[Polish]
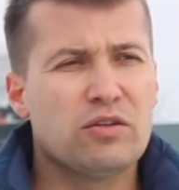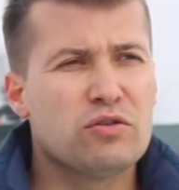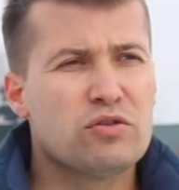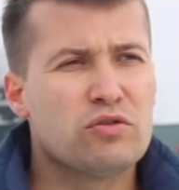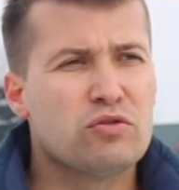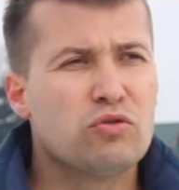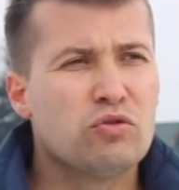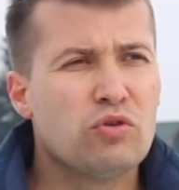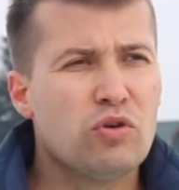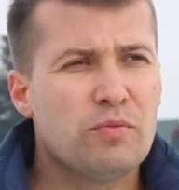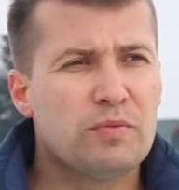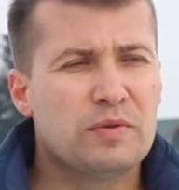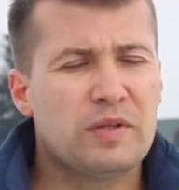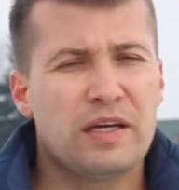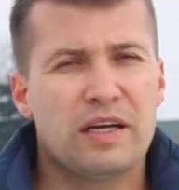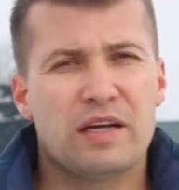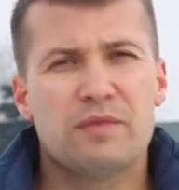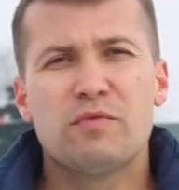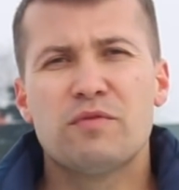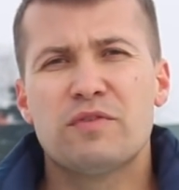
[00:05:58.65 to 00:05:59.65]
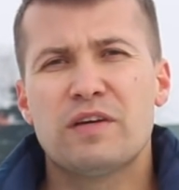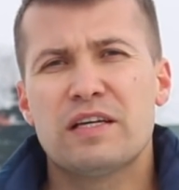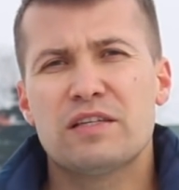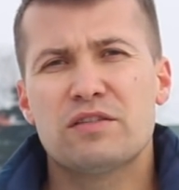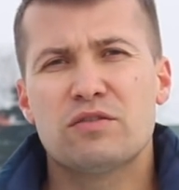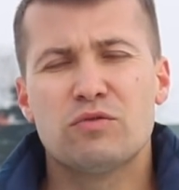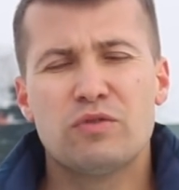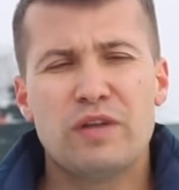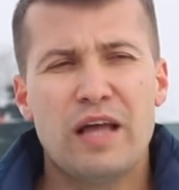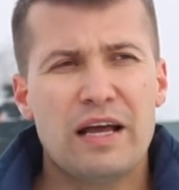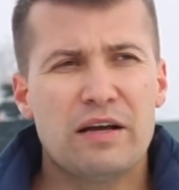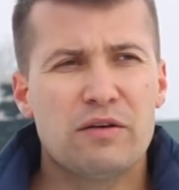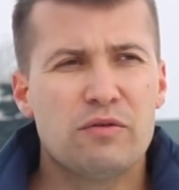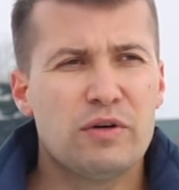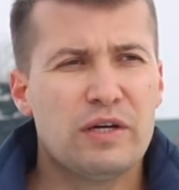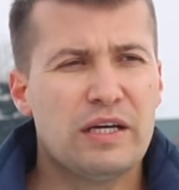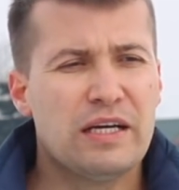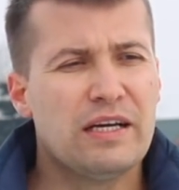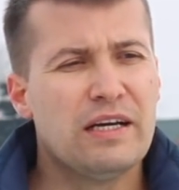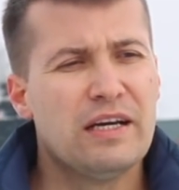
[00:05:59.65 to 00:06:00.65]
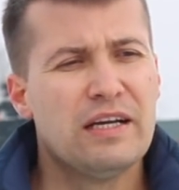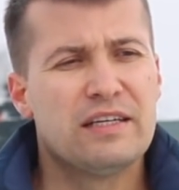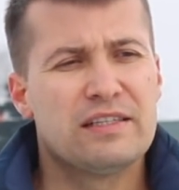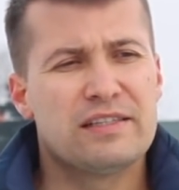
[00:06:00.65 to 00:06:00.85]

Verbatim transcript: do stóp, tak jak mówię, jest uległy,